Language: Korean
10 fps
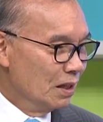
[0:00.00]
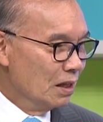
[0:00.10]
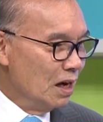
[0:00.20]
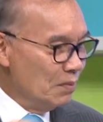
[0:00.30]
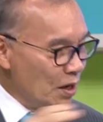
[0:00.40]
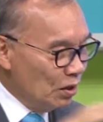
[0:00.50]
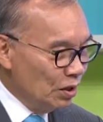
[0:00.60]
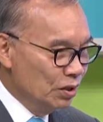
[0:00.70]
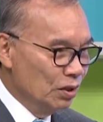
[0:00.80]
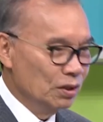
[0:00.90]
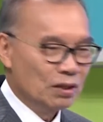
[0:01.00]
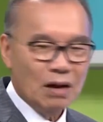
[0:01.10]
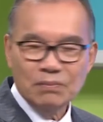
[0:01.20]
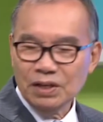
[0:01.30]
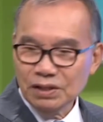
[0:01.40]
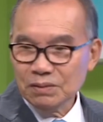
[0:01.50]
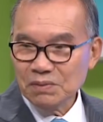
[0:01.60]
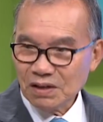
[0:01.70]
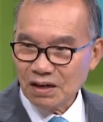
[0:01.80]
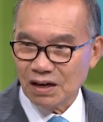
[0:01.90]
남의 것을 탐내지
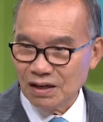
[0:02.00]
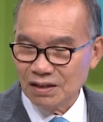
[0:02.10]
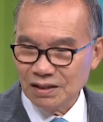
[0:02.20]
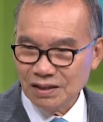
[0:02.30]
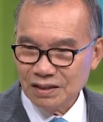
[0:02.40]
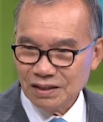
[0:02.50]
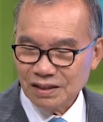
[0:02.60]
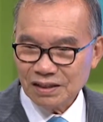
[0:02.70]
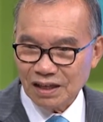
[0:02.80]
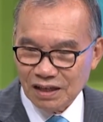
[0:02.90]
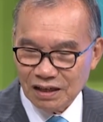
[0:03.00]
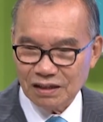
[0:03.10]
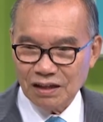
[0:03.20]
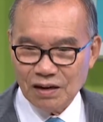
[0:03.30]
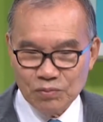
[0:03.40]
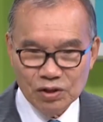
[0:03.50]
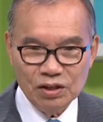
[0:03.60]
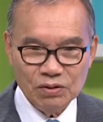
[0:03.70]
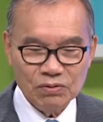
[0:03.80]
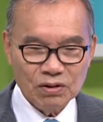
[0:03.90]
말라 사이가 땀
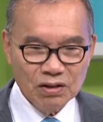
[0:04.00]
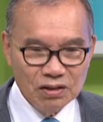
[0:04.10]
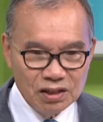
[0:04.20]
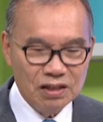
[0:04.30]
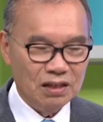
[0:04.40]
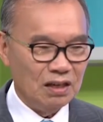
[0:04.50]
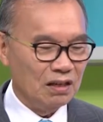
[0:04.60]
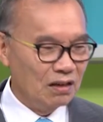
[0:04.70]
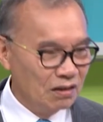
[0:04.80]
흘리고 건실하게